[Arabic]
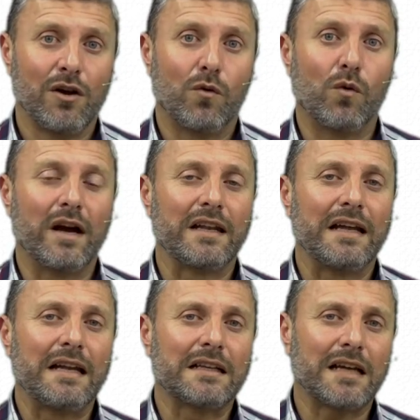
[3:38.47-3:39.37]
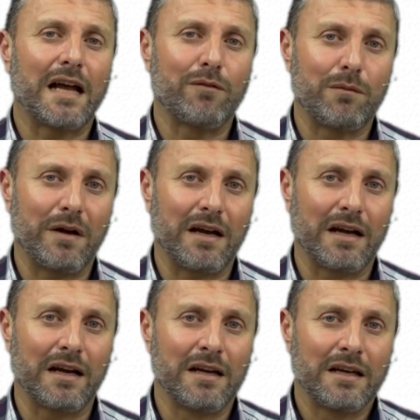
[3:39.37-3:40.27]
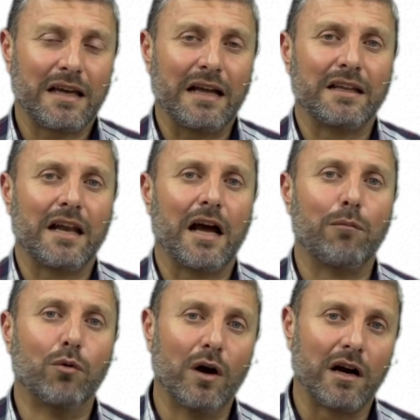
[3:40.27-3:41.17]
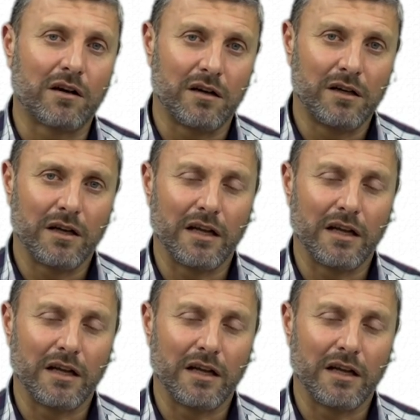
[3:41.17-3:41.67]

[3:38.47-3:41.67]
وأن لا نتعامل معها كأننا أبواق